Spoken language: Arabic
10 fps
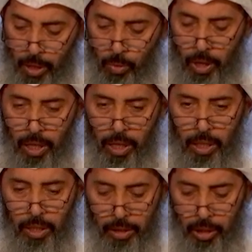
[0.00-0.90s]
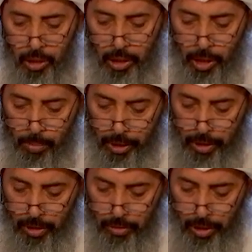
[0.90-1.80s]
وتشغيل
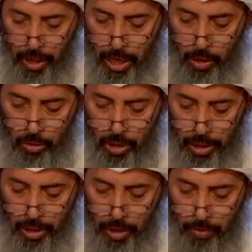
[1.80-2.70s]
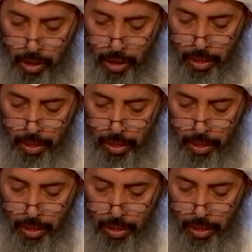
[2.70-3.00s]
مركز الرعاية الأسرية في